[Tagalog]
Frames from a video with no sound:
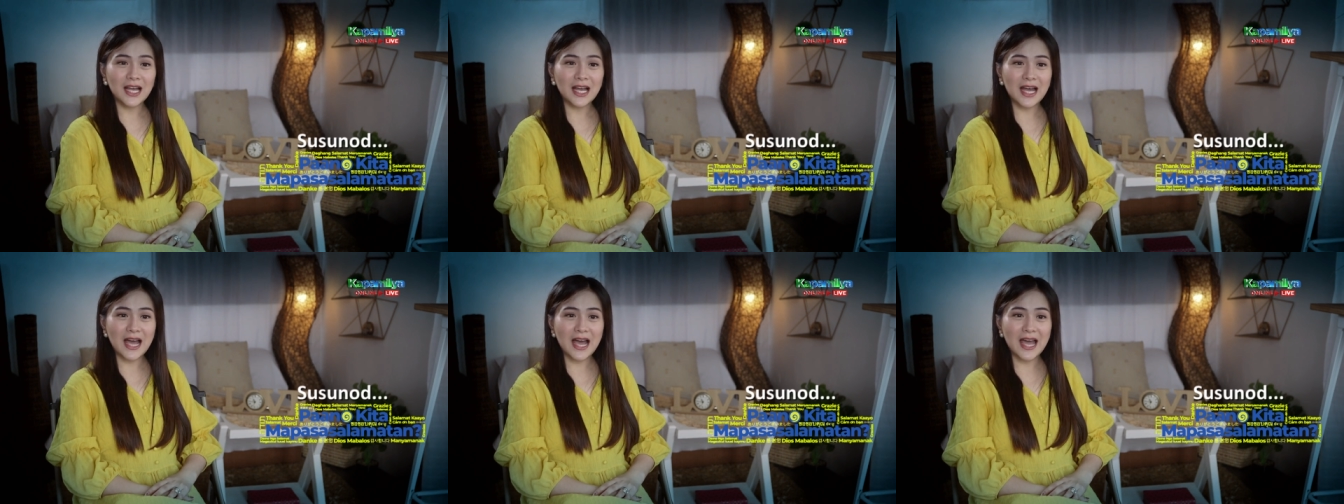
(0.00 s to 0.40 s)

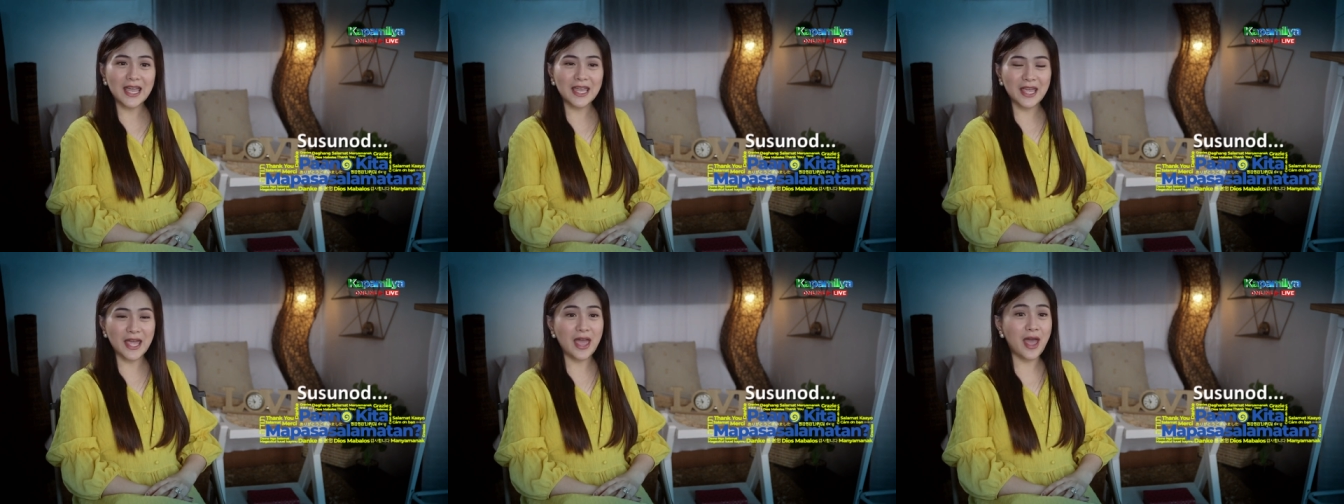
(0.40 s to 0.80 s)

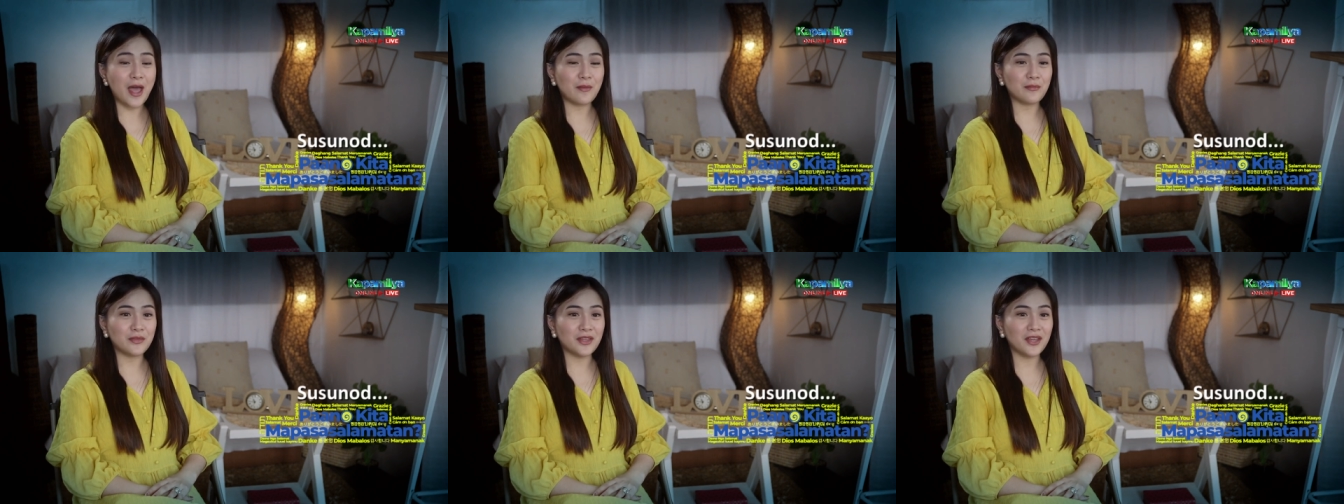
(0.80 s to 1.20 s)
I
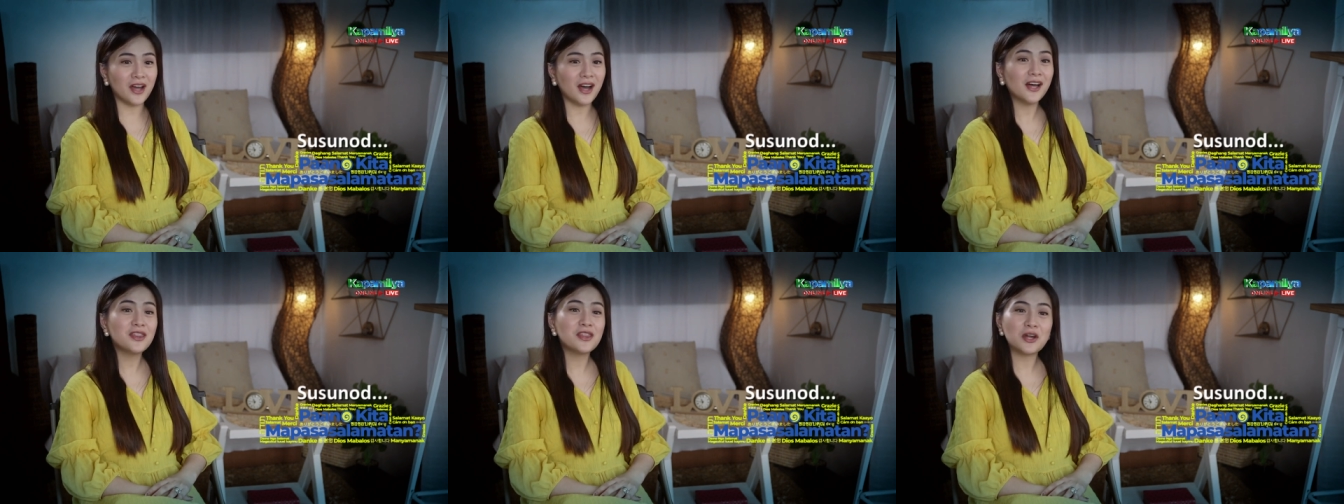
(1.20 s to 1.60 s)
am the
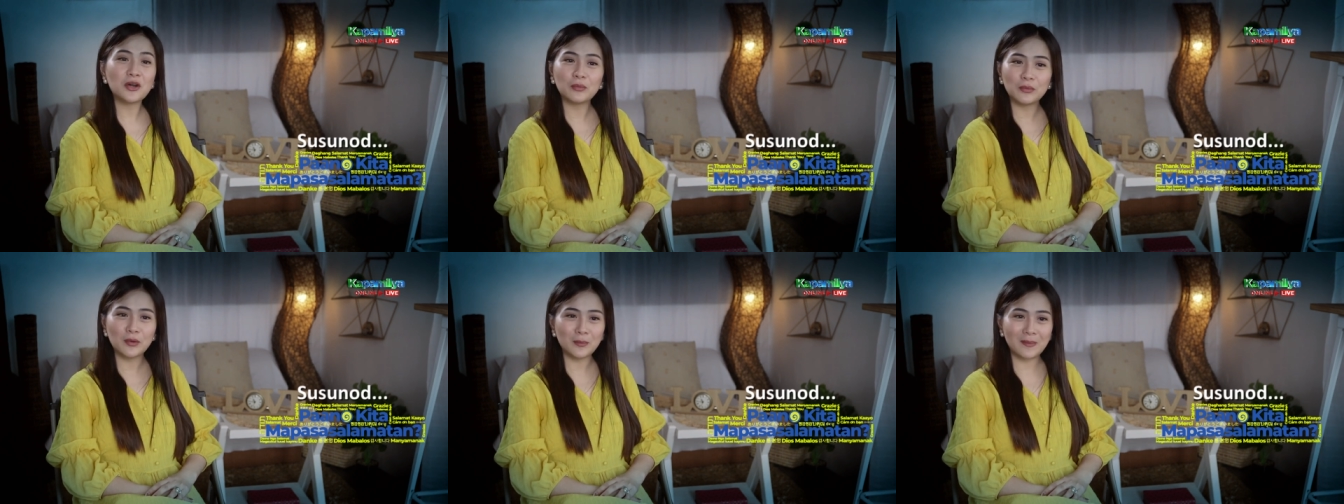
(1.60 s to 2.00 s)
other
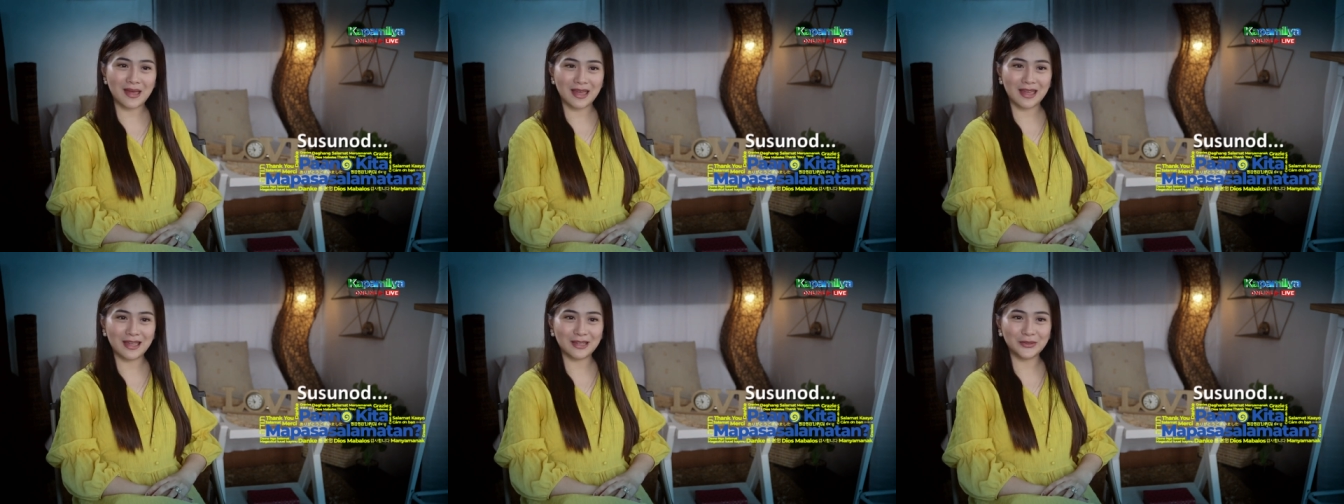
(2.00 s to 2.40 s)

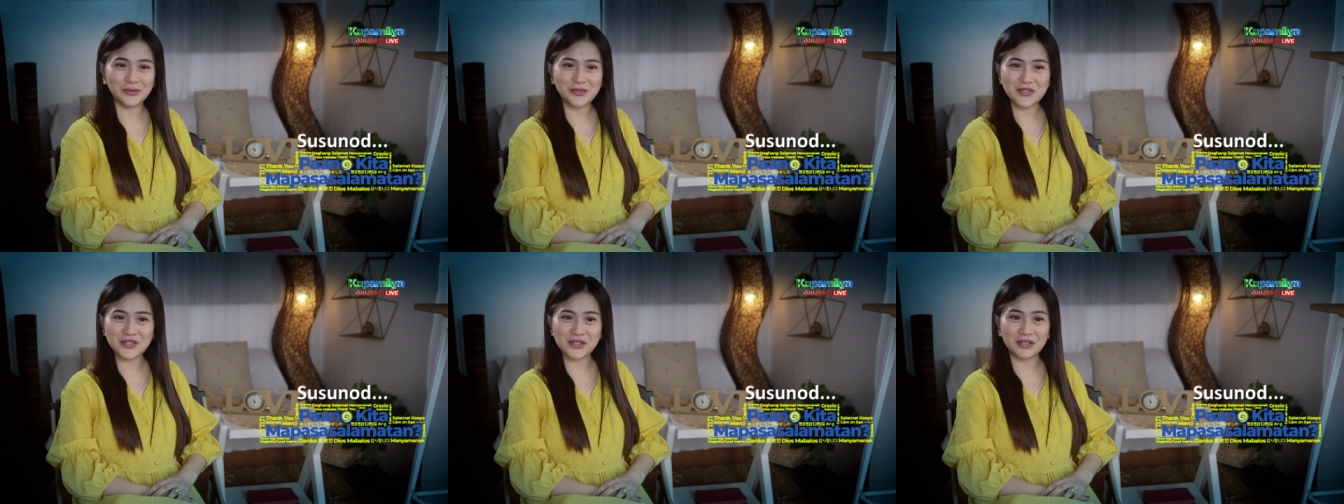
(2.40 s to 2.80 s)
woman
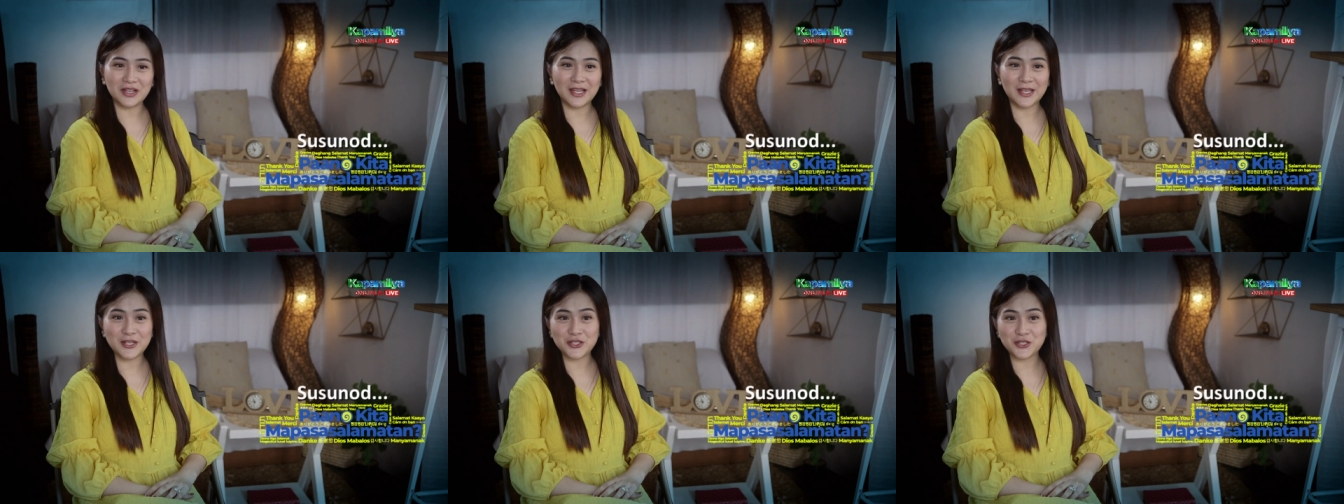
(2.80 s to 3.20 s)
dun sa
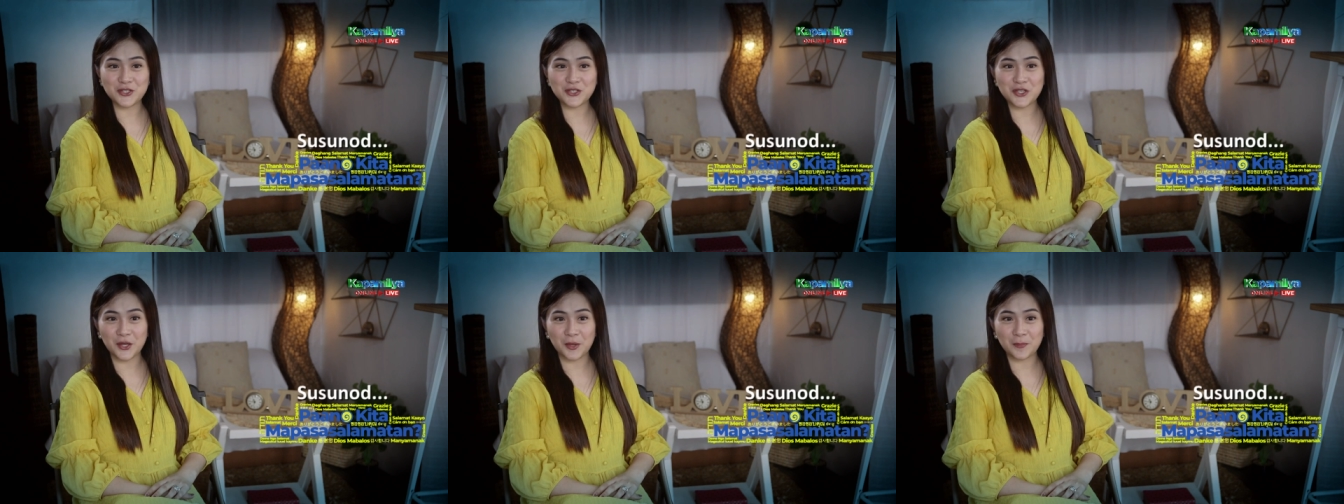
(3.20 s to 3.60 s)

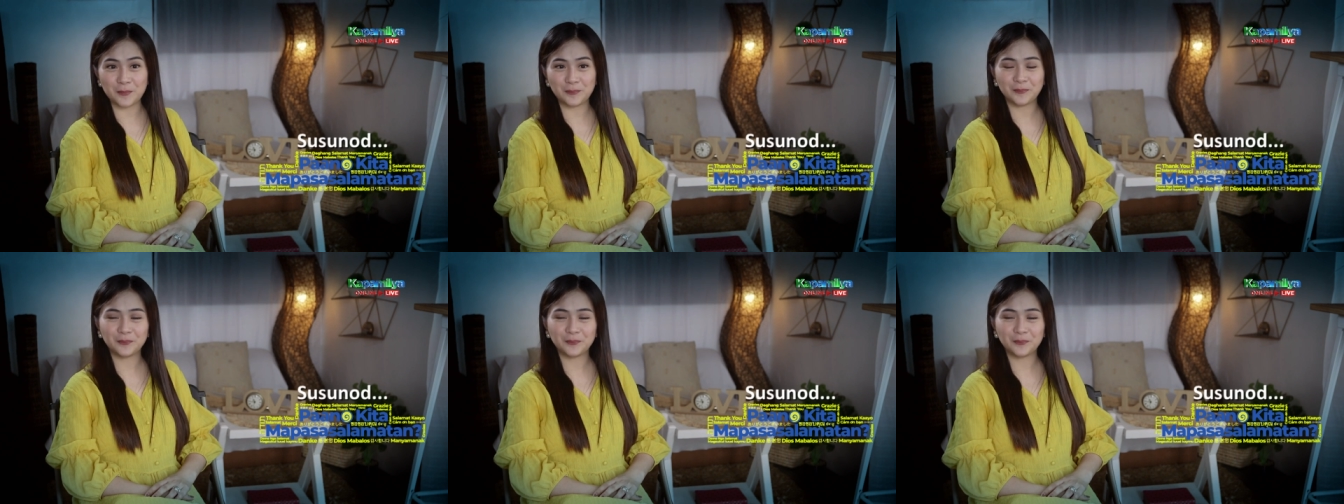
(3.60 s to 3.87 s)
relationship.